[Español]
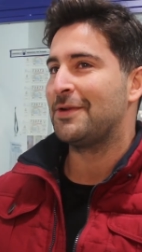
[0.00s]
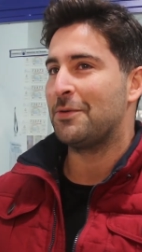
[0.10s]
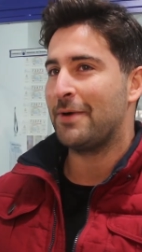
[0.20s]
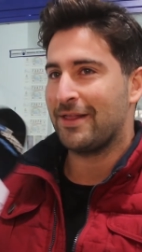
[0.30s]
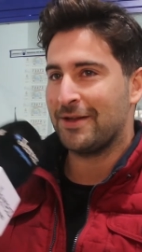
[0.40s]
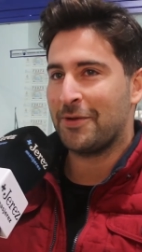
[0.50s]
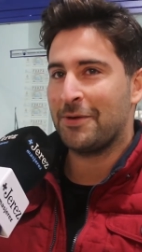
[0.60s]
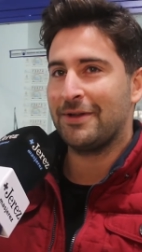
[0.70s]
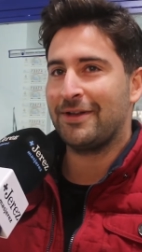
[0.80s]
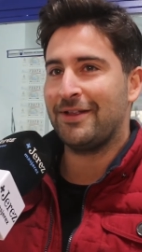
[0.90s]
Hombre, el
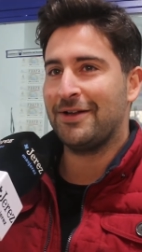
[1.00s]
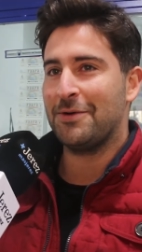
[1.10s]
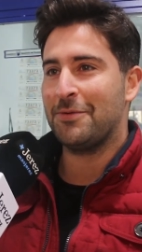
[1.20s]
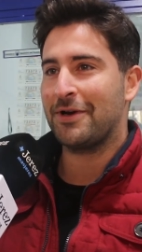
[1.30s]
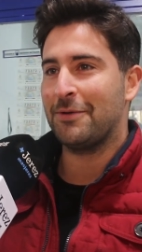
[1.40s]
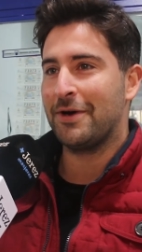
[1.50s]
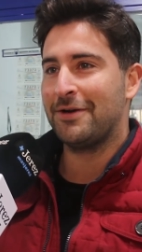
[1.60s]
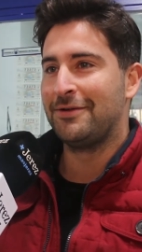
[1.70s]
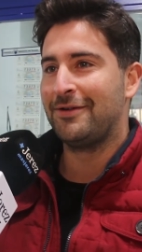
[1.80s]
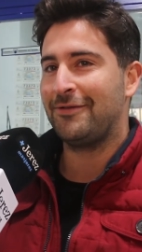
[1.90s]
155 porque,
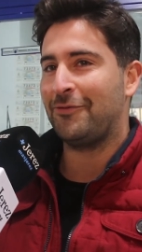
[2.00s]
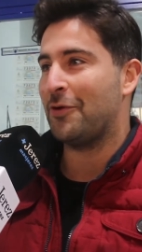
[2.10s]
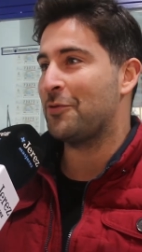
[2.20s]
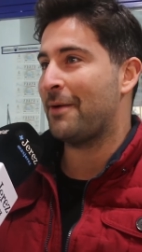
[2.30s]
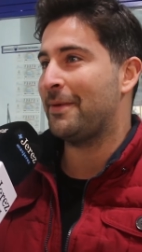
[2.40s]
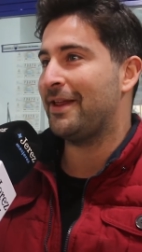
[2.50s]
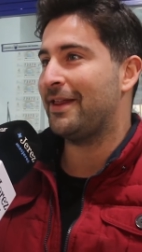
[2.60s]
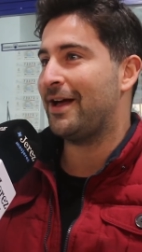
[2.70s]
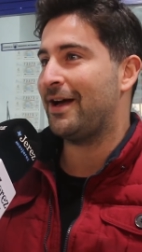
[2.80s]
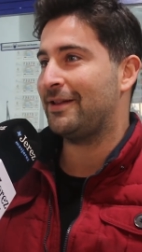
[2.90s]
bueno, fue una
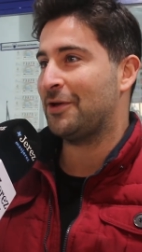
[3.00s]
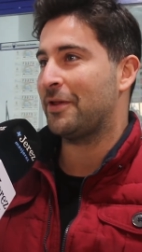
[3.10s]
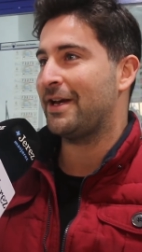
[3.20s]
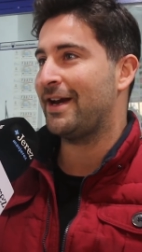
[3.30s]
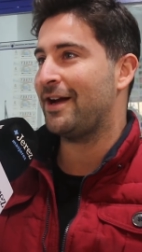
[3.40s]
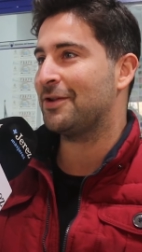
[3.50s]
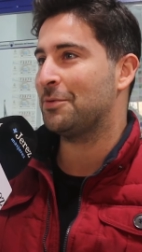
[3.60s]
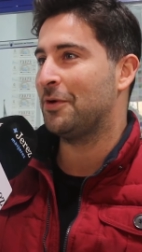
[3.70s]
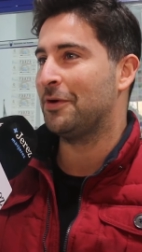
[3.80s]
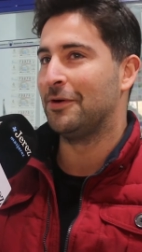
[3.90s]
medida extraordinaria que
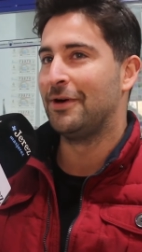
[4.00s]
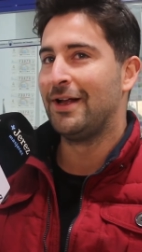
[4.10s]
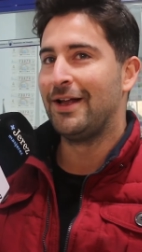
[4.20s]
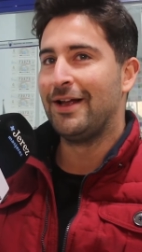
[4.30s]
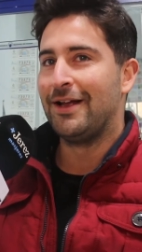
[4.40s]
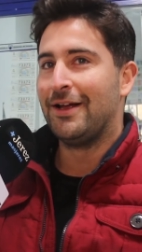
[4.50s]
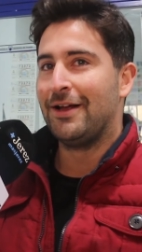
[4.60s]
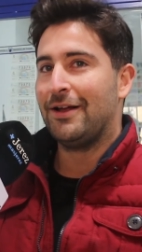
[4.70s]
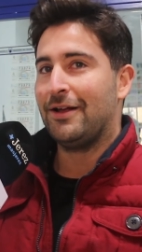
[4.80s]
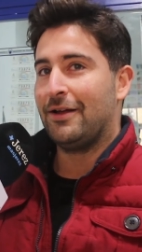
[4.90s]
tomó
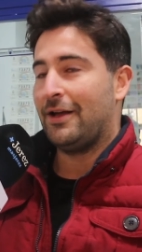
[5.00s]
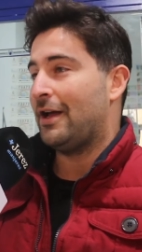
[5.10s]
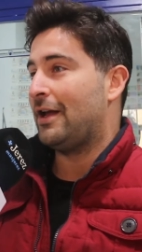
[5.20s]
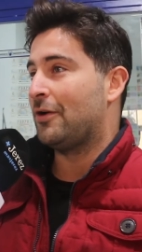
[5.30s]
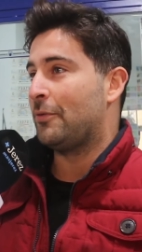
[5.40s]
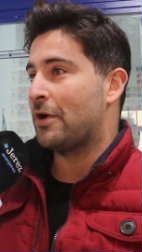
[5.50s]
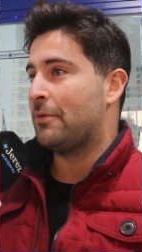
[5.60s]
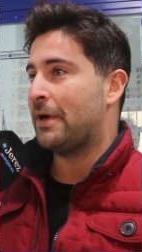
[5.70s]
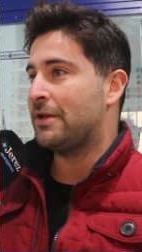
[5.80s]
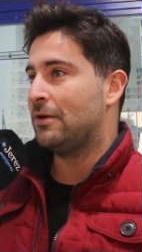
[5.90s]
el gobierno
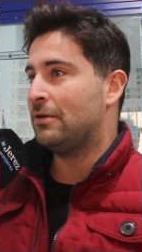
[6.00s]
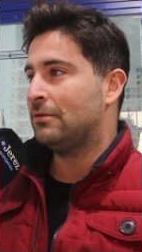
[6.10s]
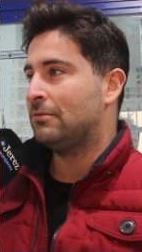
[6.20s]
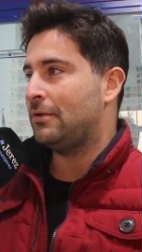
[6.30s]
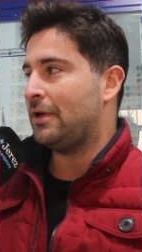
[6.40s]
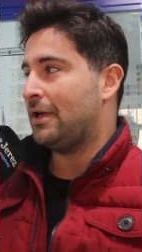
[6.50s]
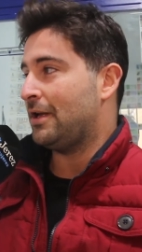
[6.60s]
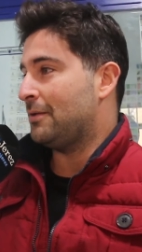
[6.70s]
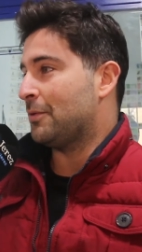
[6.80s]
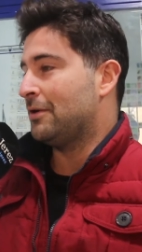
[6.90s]
español
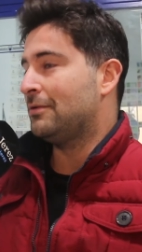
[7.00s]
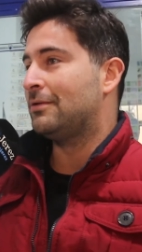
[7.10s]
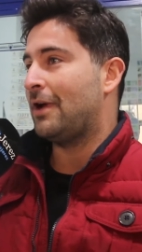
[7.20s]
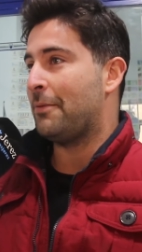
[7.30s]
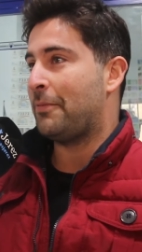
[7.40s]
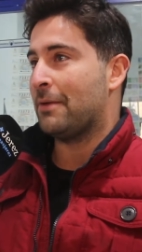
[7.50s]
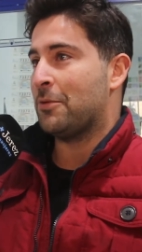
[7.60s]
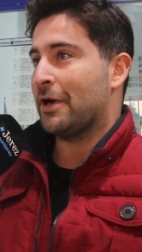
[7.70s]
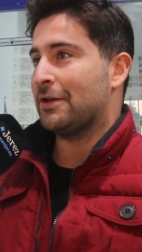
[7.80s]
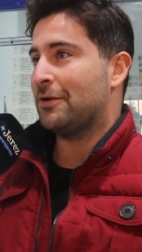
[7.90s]
y, bueno,
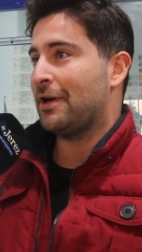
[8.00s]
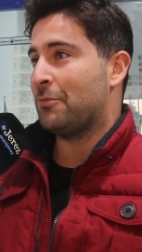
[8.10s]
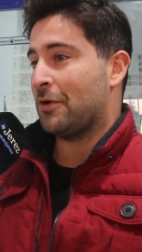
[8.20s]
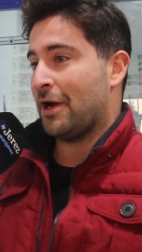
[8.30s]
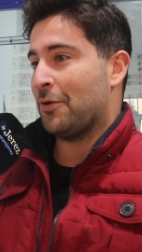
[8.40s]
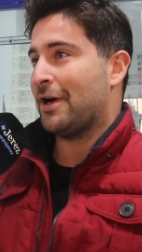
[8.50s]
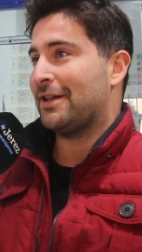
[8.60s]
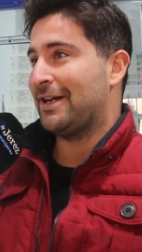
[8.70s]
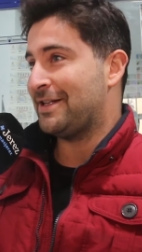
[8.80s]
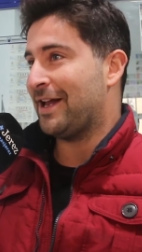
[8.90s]
esperemos que toque, porque a los
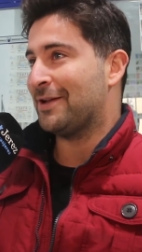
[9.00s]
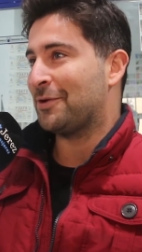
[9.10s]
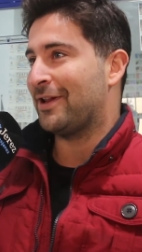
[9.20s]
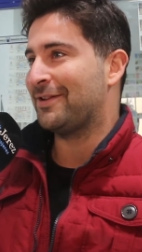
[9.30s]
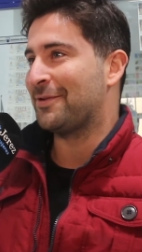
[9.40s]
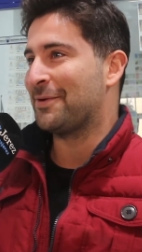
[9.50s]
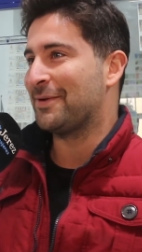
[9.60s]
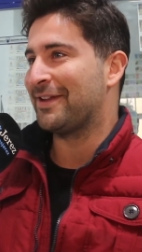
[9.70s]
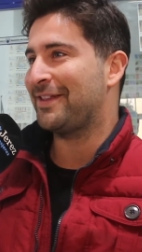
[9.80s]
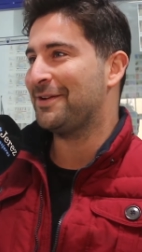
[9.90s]
catalanes ya les ha tocado el
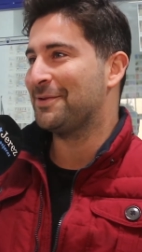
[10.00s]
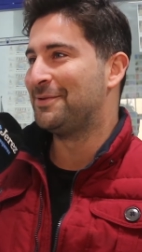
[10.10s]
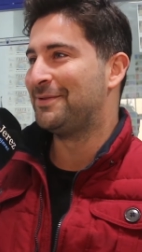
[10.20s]
155.